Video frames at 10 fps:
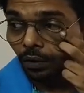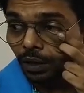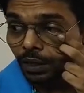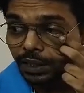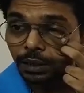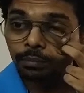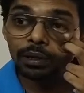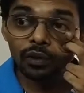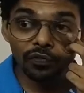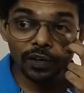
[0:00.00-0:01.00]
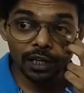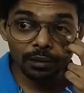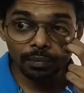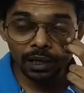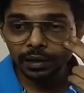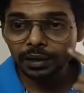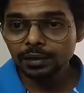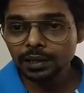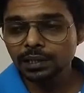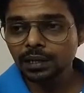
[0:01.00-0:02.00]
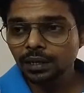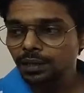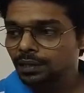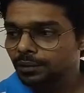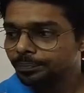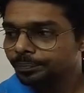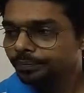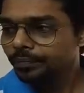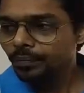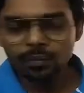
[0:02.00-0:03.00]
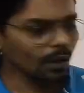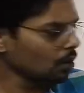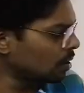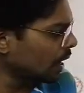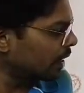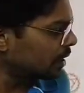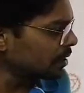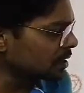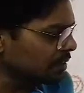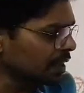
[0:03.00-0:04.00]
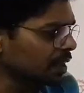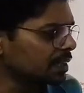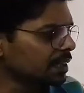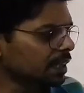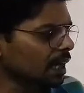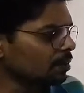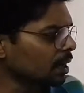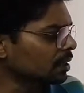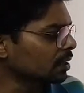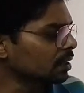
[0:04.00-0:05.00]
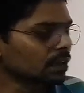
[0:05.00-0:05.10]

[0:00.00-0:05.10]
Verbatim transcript: और ये सिंबल ऑफ फ्रीडम बन गए इस तरीके से और 1970s का टाइम आता